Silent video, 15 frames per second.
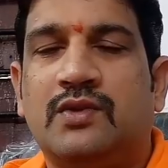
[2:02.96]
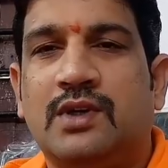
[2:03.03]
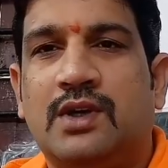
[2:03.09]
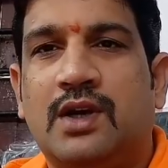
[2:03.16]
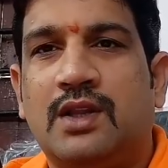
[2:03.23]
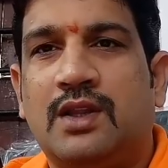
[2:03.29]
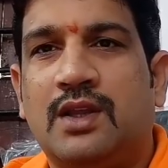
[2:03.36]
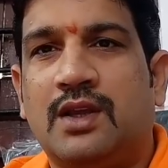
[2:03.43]

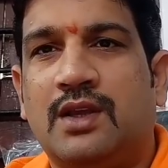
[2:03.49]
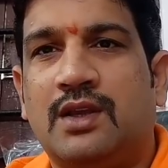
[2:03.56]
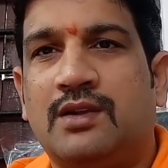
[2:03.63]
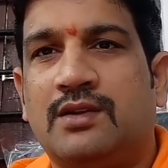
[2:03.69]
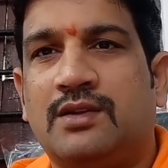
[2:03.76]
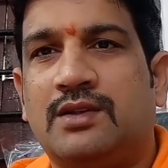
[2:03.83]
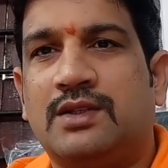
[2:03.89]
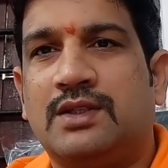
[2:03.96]
చూసినట్లయితే
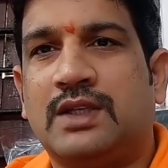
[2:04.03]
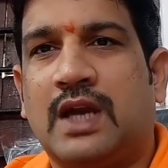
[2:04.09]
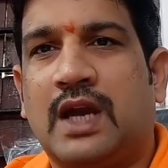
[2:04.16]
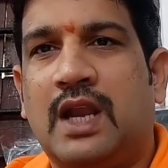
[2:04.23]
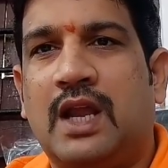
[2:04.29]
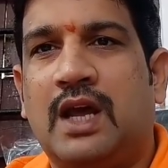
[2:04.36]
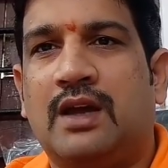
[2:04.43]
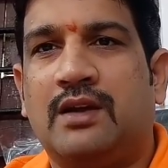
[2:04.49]

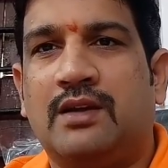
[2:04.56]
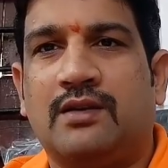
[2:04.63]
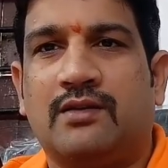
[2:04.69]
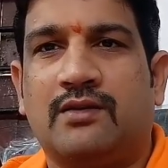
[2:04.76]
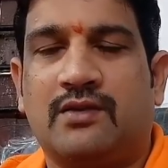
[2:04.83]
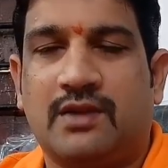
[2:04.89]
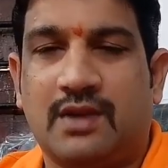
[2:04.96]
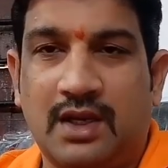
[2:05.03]
చాలా
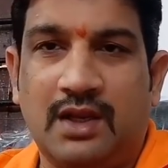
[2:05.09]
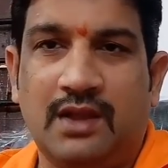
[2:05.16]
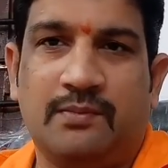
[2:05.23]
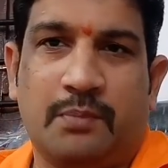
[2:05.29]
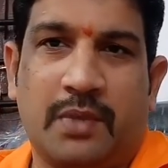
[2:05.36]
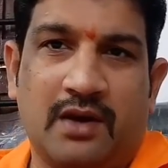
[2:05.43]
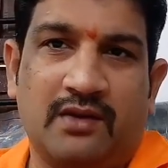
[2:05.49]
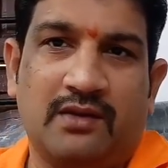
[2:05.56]
స్త్రీ
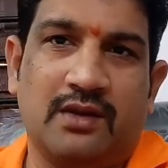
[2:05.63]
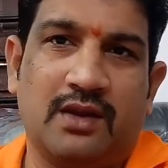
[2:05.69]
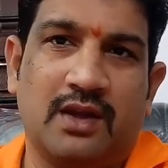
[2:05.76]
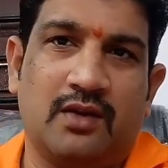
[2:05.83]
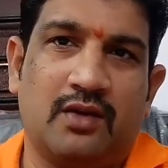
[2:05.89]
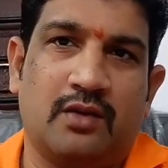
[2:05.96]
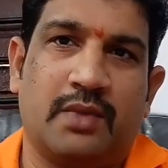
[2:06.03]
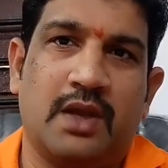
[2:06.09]
పరిస్థితి
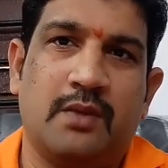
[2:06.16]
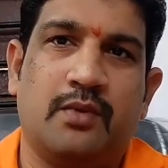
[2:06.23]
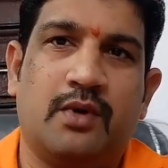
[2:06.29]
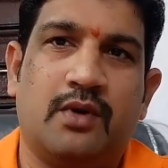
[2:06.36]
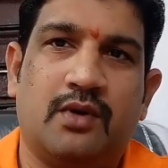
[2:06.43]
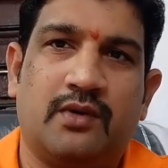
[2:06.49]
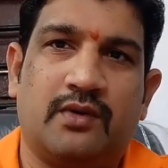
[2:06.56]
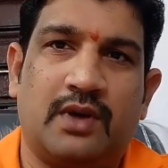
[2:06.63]
ఏంటో
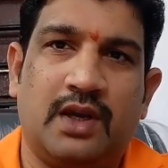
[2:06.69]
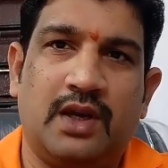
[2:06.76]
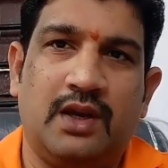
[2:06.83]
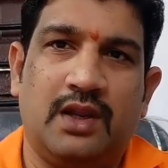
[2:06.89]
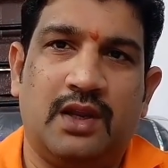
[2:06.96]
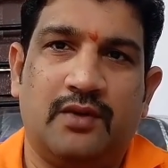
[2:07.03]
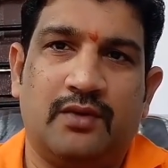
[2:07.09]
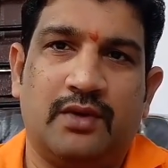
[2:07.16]
బైబిల్లో
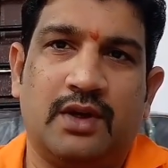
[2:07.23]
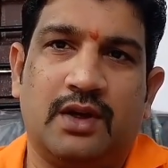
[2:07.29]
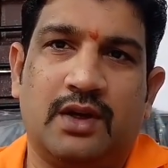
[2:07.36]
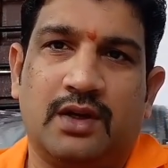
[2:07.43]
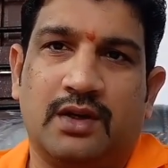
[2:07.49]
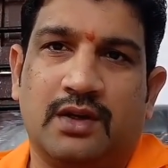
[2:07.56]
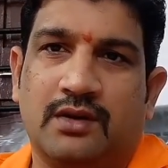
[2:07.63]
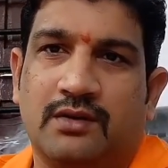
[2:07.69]
స్త్రీని ఏ
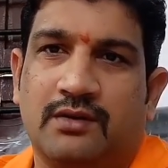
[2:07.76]
విధంగా